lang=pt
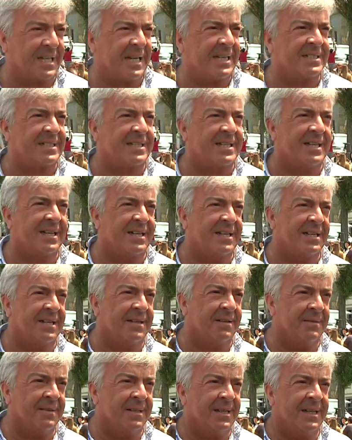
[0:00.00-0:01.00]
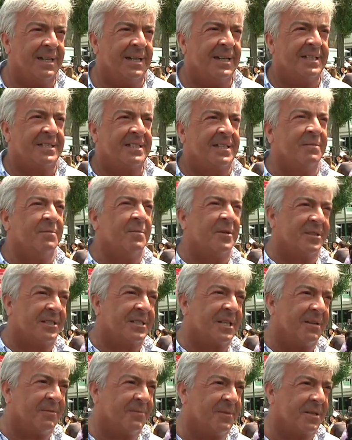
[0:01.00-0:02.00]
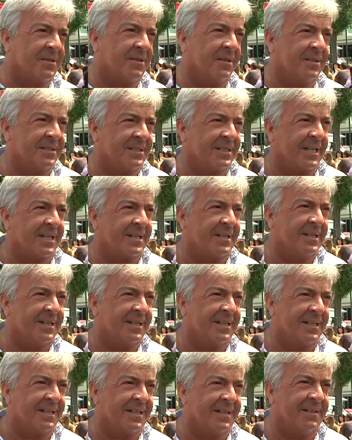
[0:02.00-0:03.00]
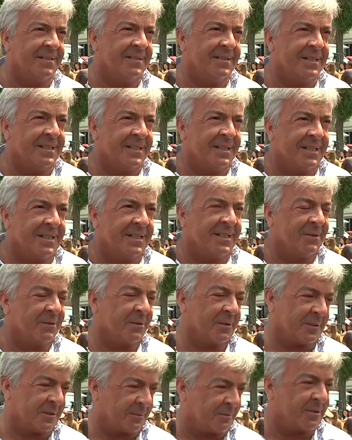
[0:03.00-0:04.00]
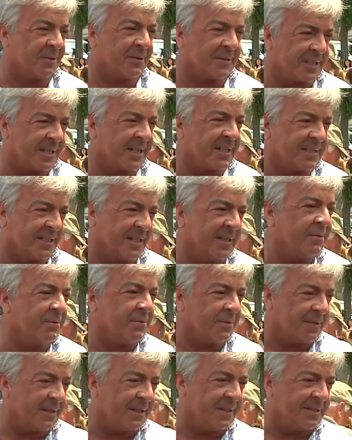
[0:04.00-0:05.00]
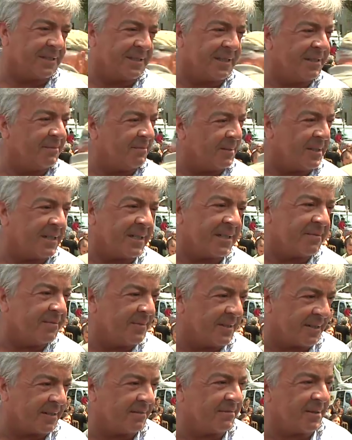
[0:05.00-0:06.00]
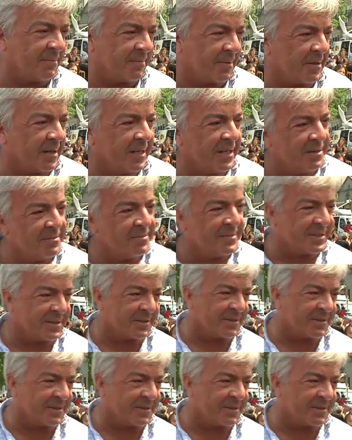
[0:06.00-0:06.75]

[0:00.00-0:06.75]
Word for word: Acho que isto demonstra uma coisa, que as pessoas da região unem-se, independentemente de haver problemas,